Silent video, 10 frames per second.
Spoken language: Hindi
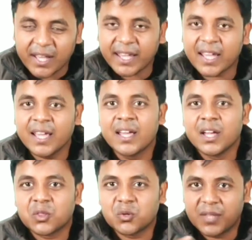लेके
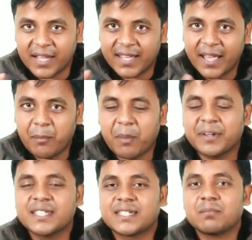तो देखिए यह
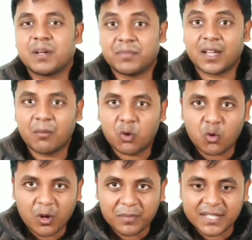पेमेंट सिस्टम कब तक हम
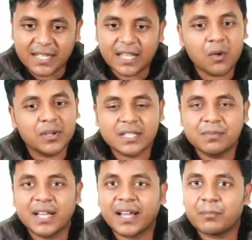लोगों के बीच आता है वैसे
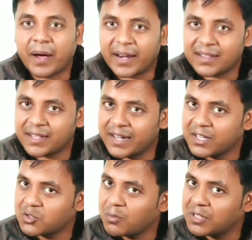भी अगर भारत ने
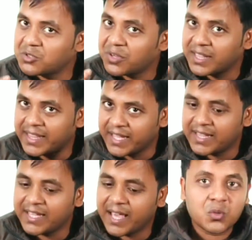इसको मंजूरी दे
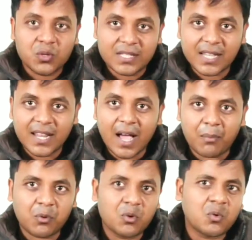दी है इसके लिए
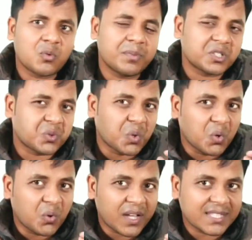आप लोगों को बस
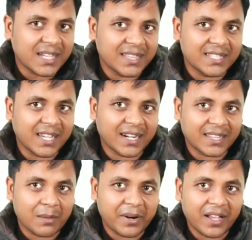थोड़ा सा इंतजार
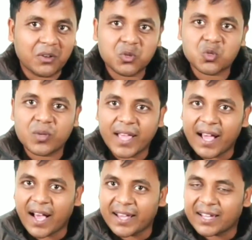करना पड़ेगा और दोस्तों
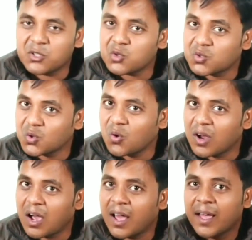यह आइकन जो शो
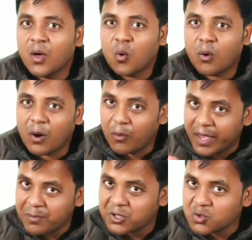होगा वह
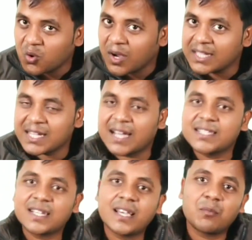वहीं पे शो होगा
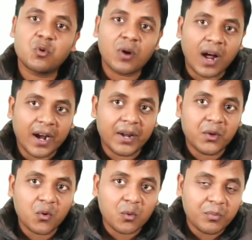जहाँ से कि हम लोग
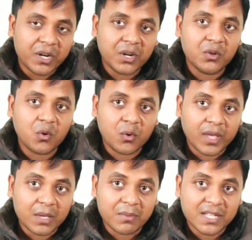आडियो वीडियो
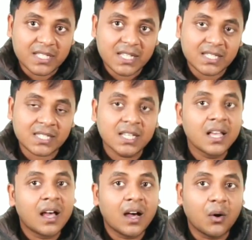इमेजेस
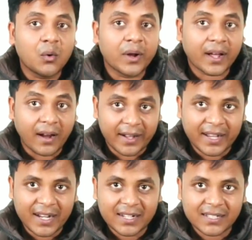और
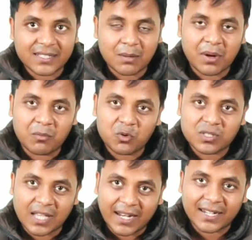कांटेक्ट जब हम लोग
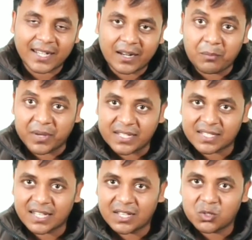सेलेक्ट करके
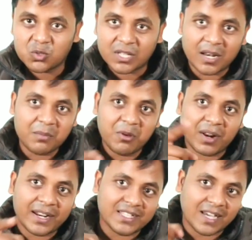भेजते हैं जो जलेबी
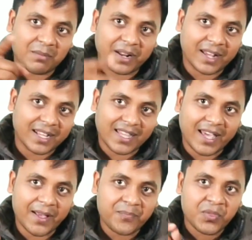वाला निशान बना
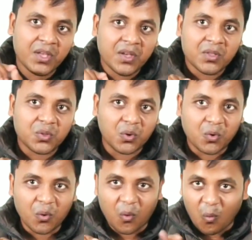रहता है तो
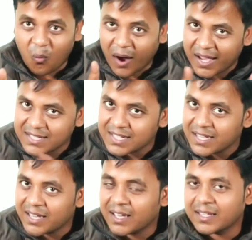वहाँ से
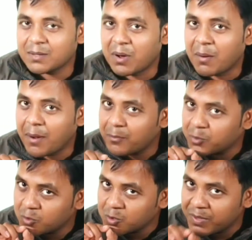जब हम
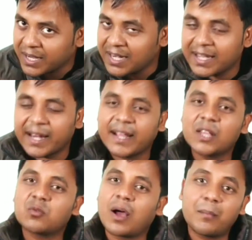आप उस पर क्लिक
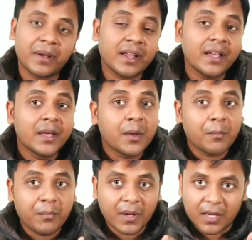करेंगे तो वहाँ
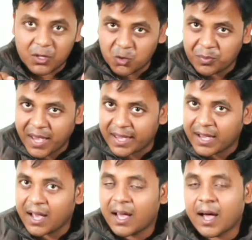पर यू
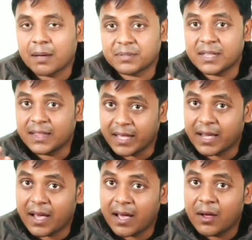का ऑप्शन
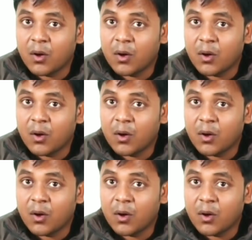देगा